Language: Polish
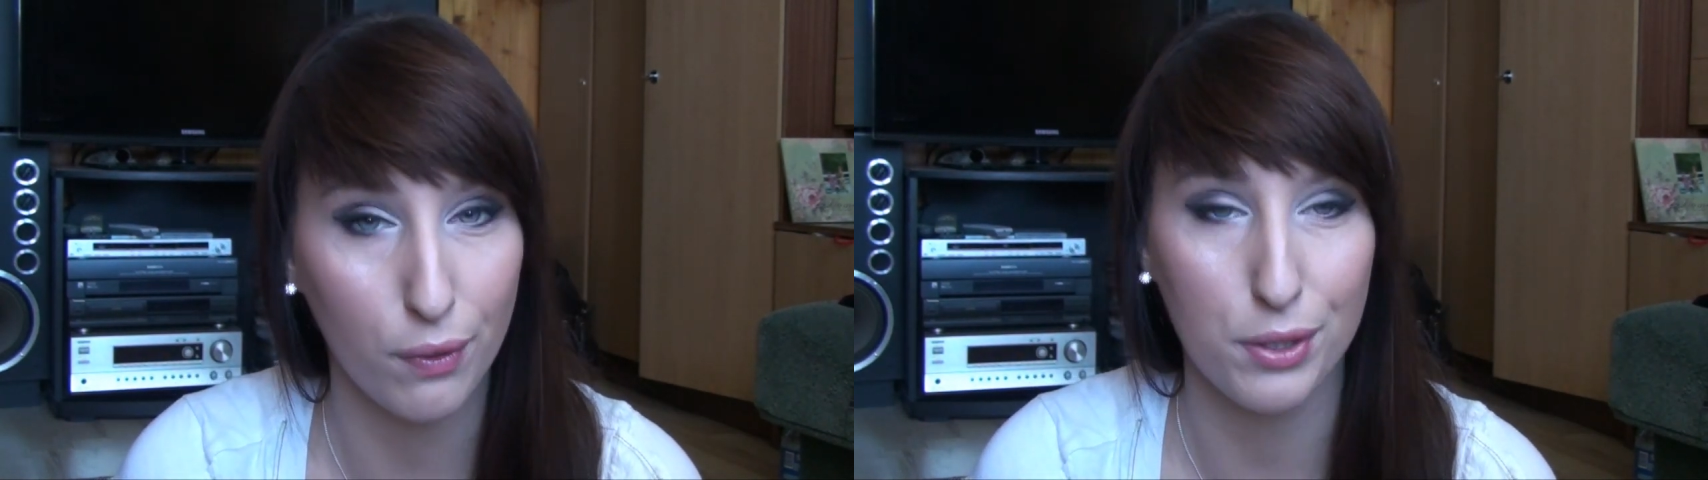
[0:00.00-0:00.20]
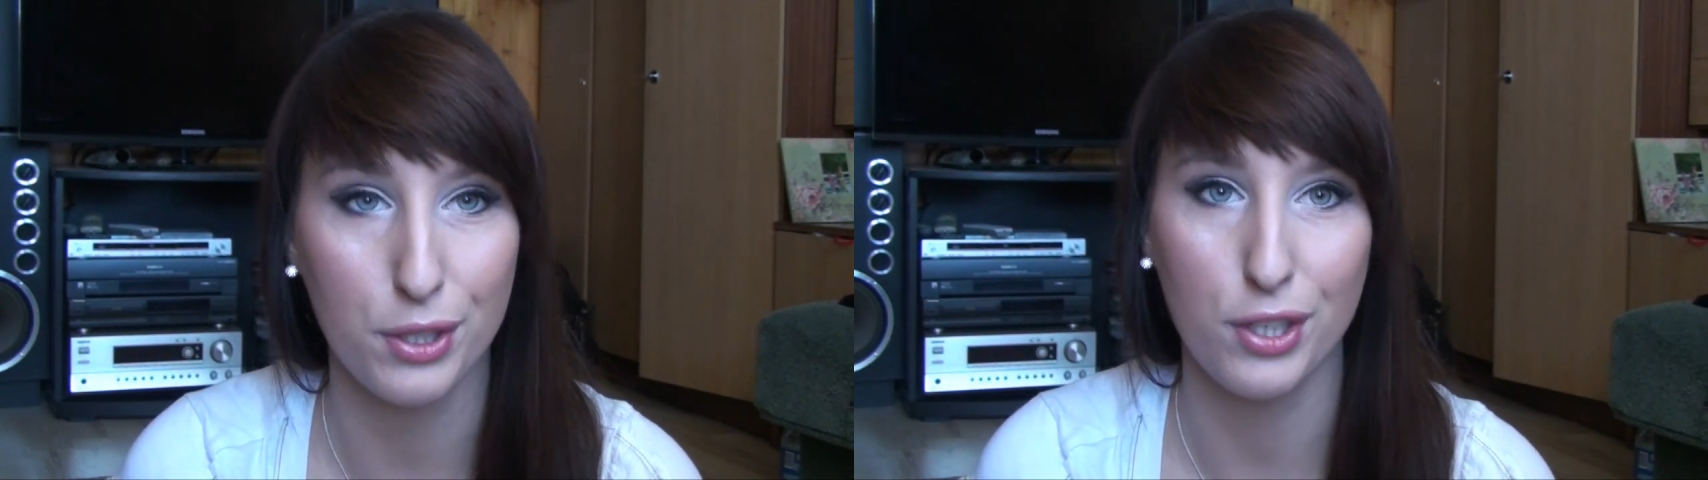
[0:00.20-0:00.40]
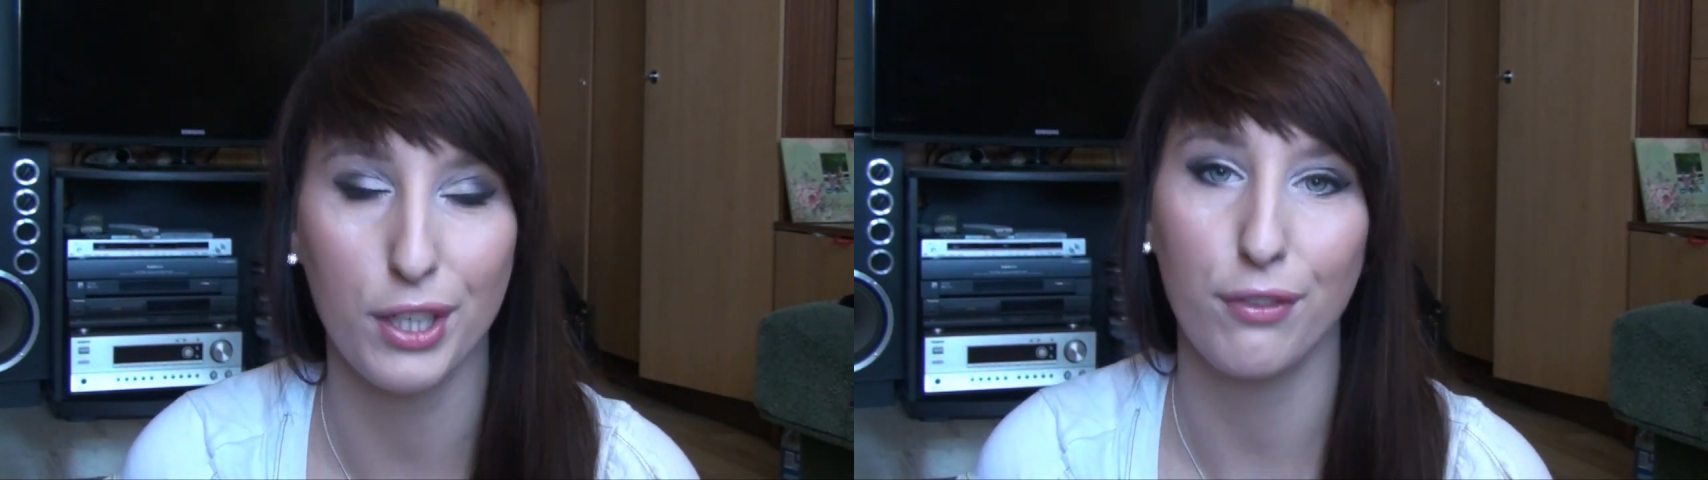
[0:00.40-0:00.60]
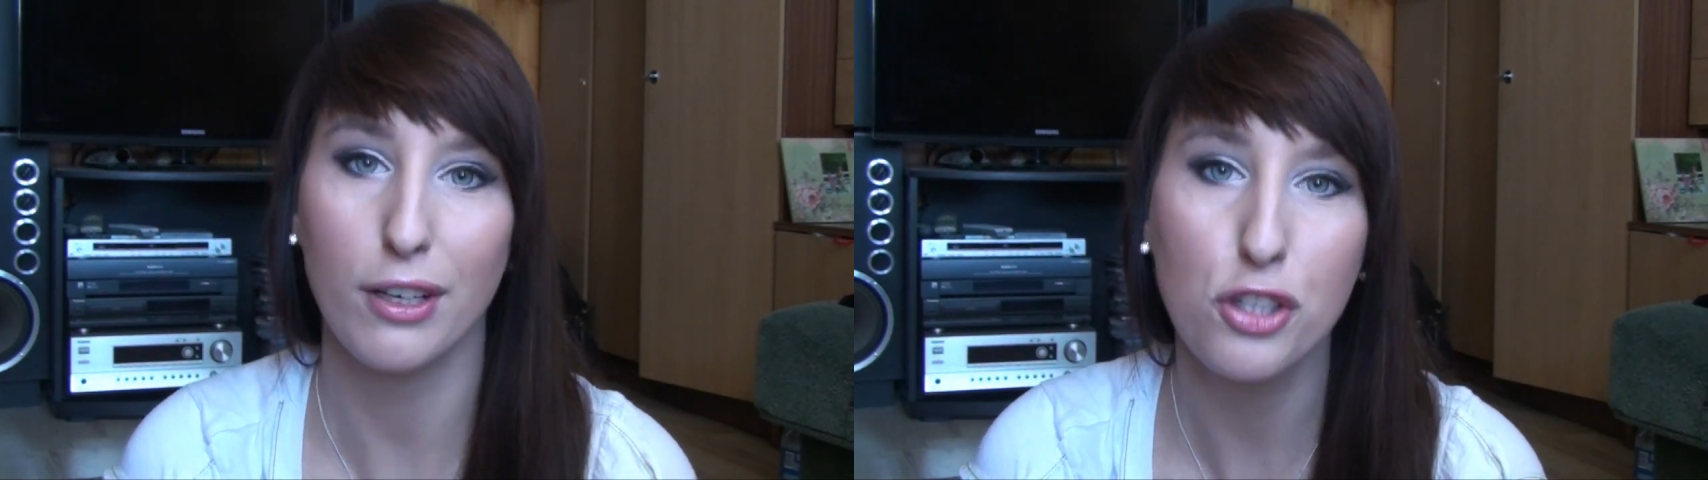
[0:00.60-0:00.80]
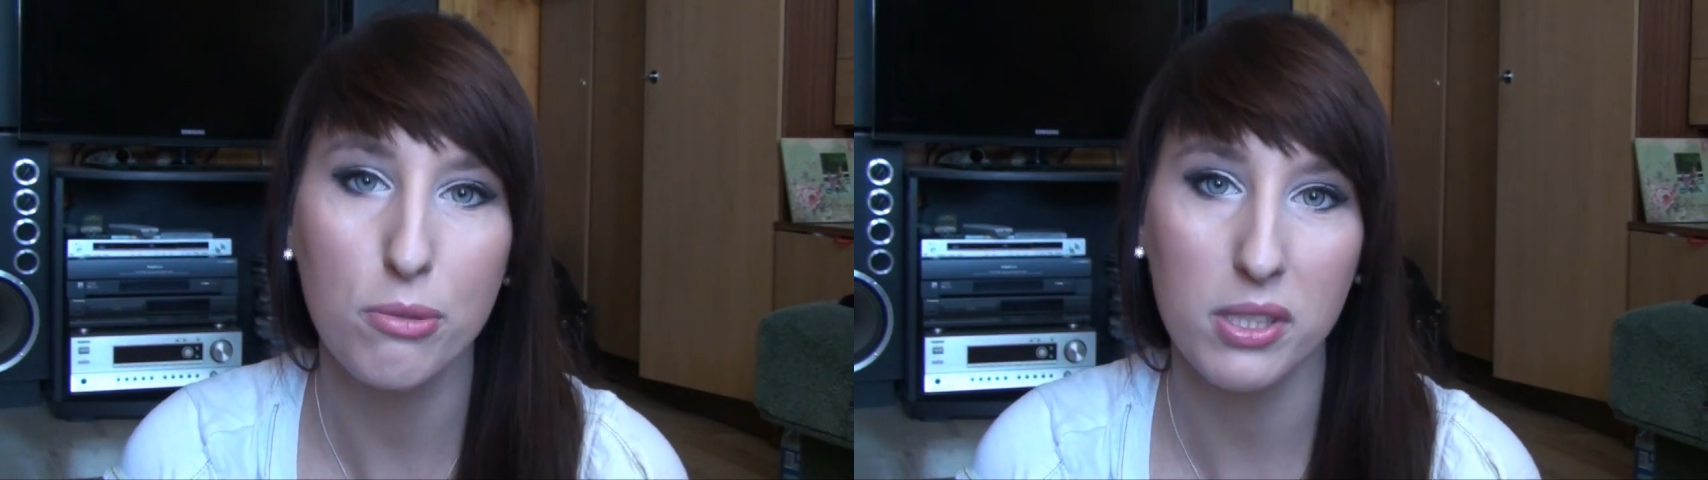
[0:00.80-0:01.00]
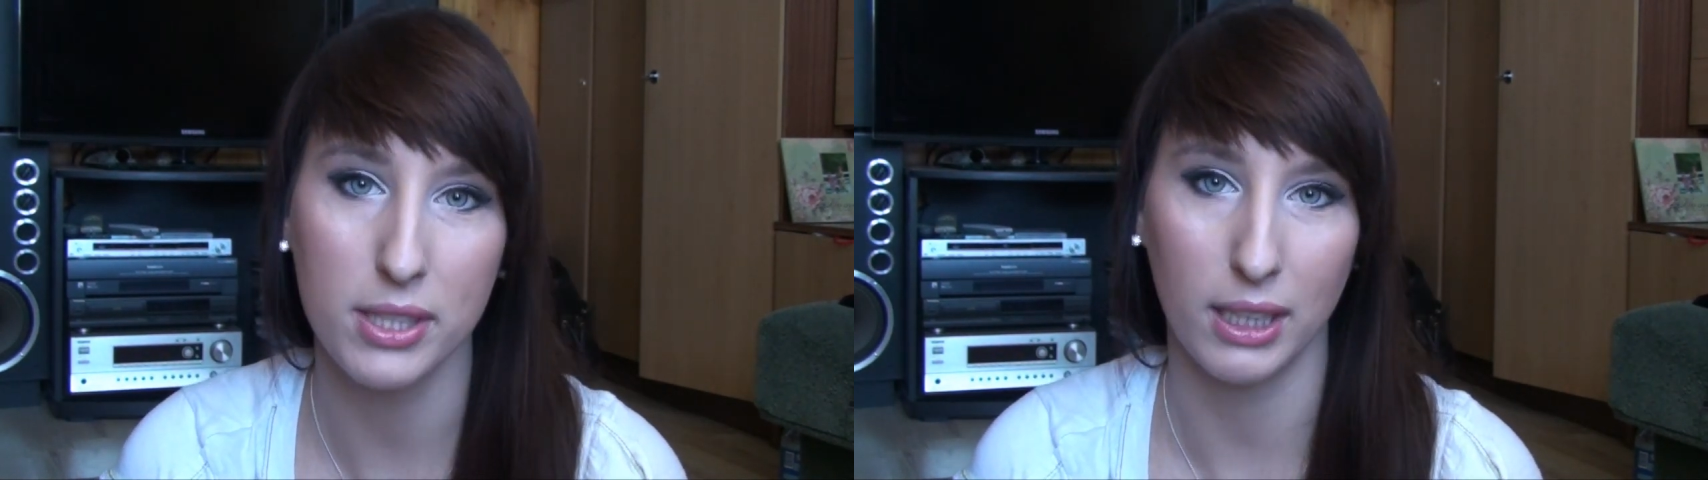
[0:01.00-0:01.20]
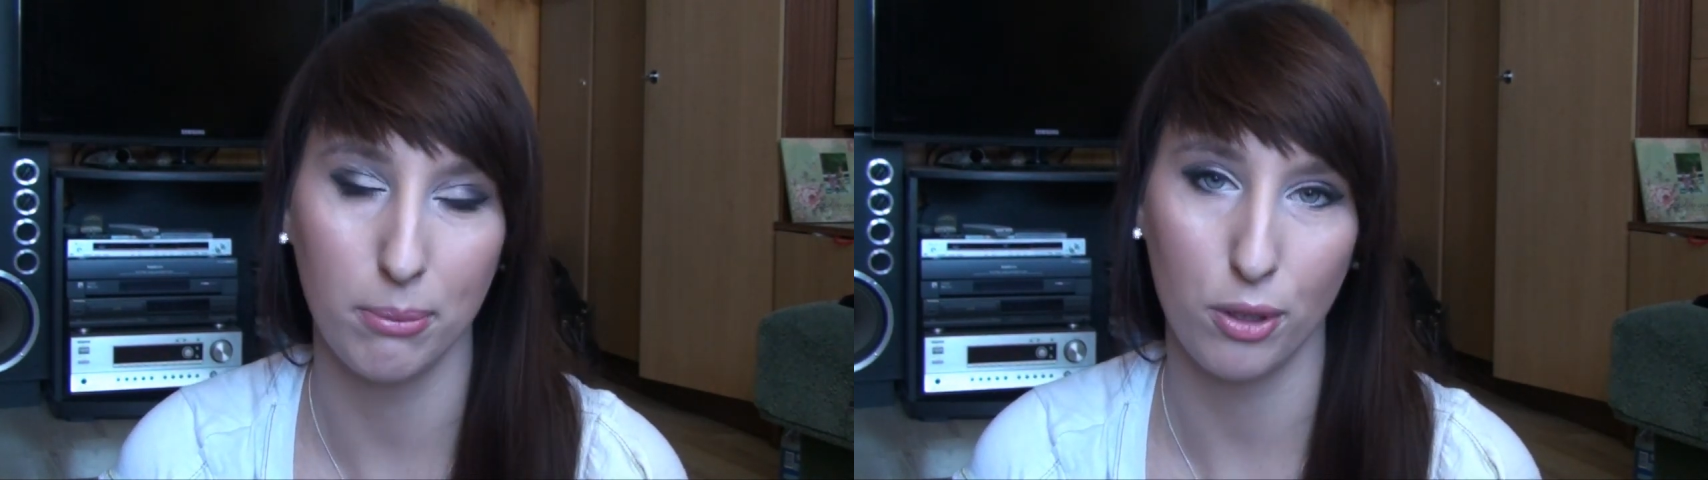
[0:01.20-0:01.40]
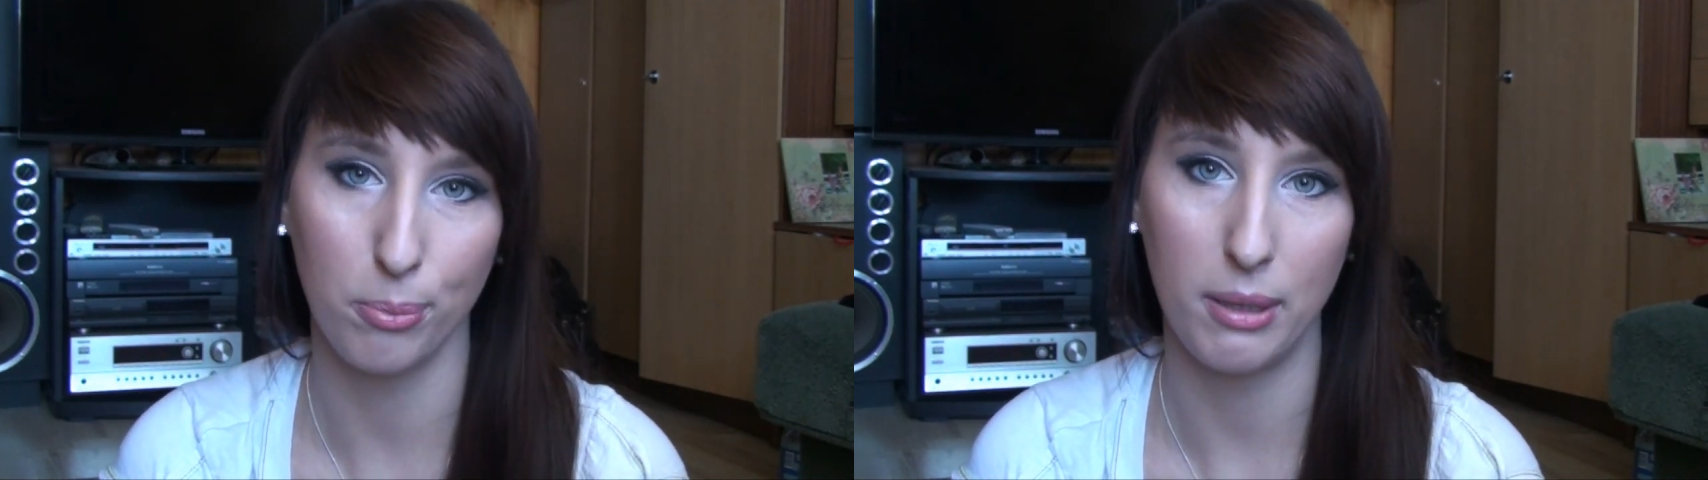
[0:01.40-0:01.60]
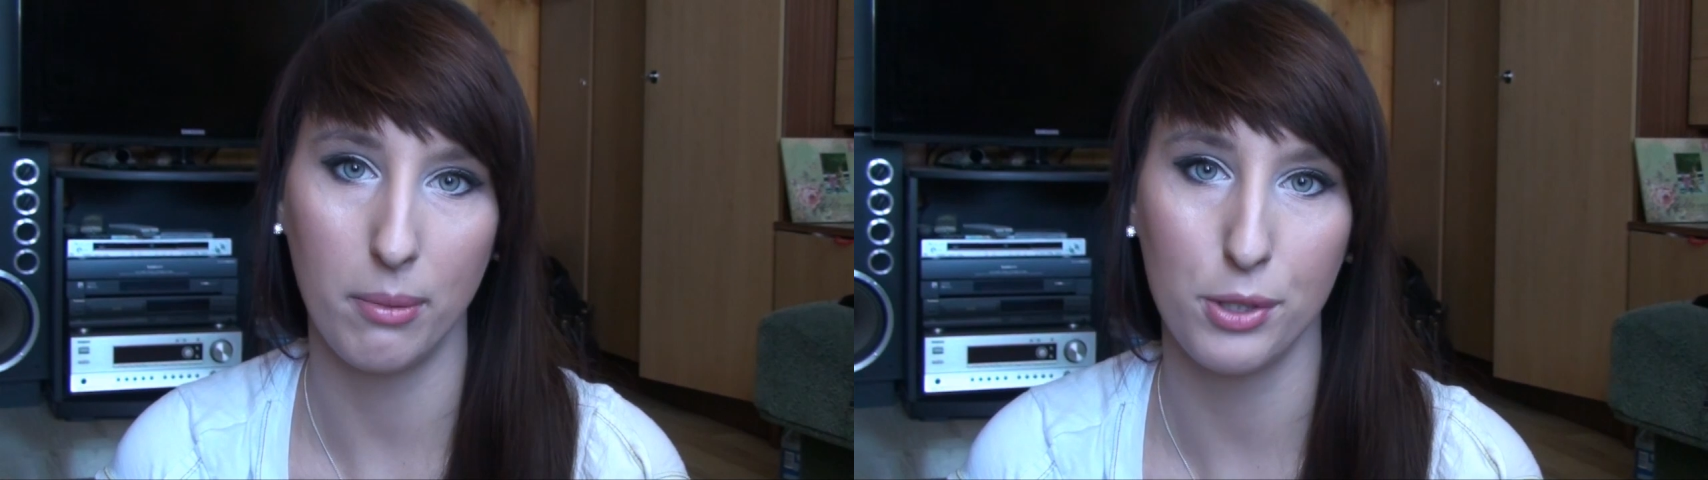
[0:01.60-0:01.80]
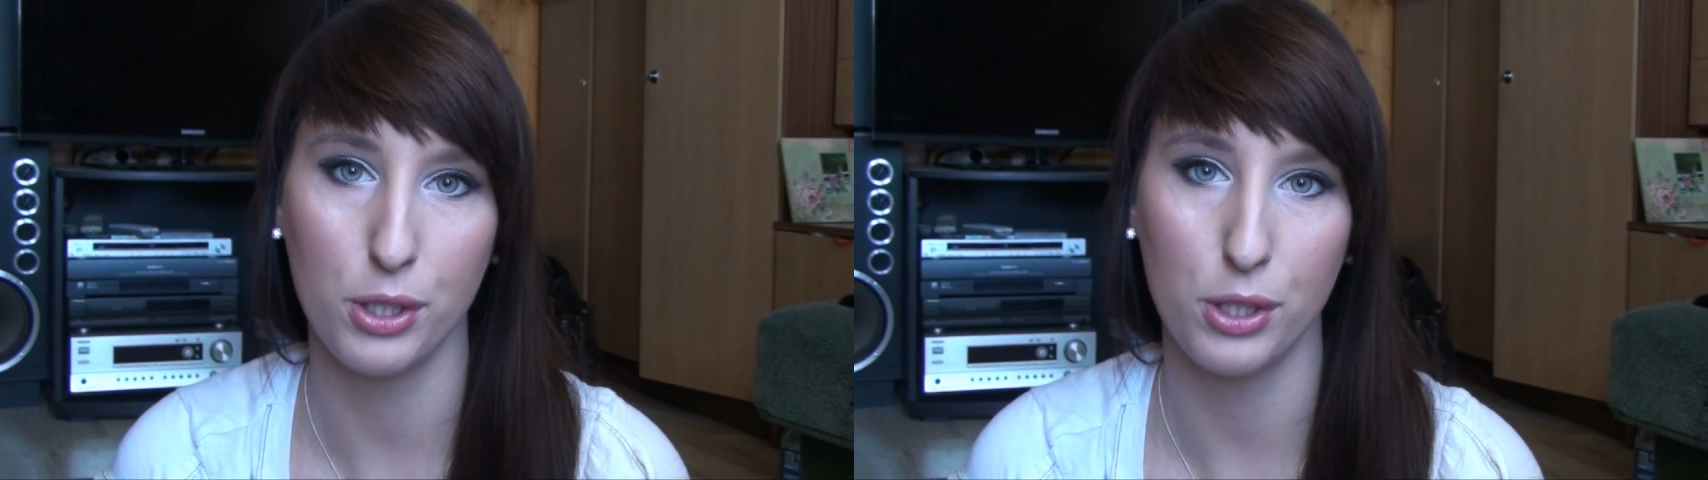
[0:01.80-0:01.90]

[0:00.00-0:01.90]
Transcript: więc jeżeli walczymy z takim problemem,